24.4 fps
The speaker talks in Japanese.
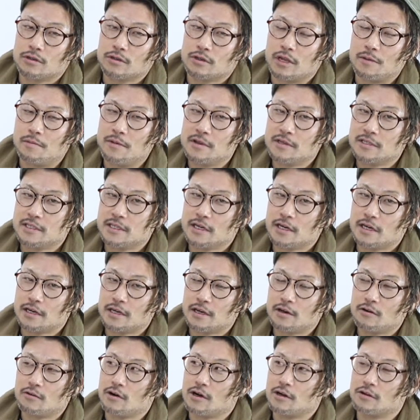レベル差が
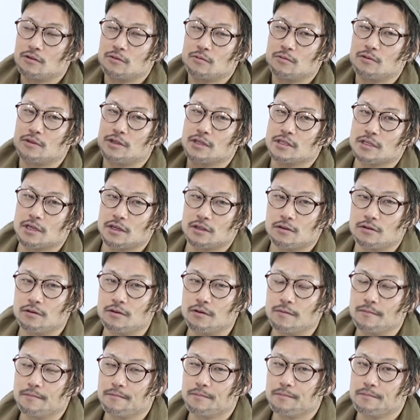結構あると思うんですけ
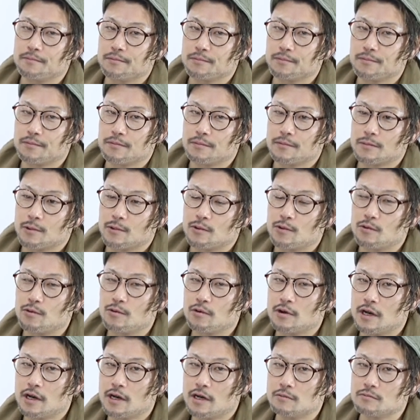ど、こ
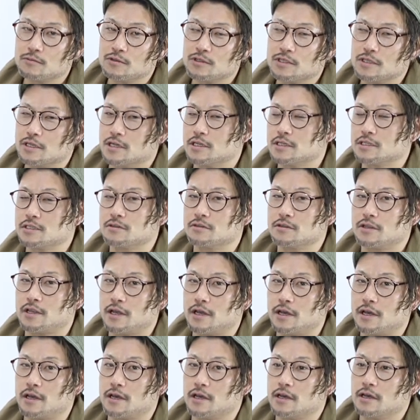こが難しく
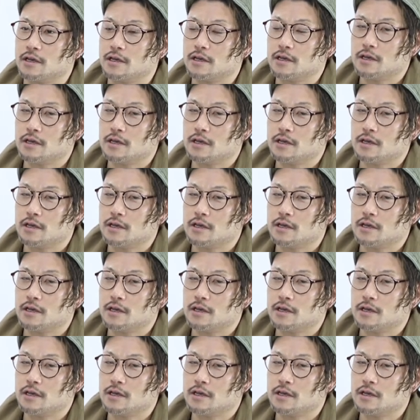て、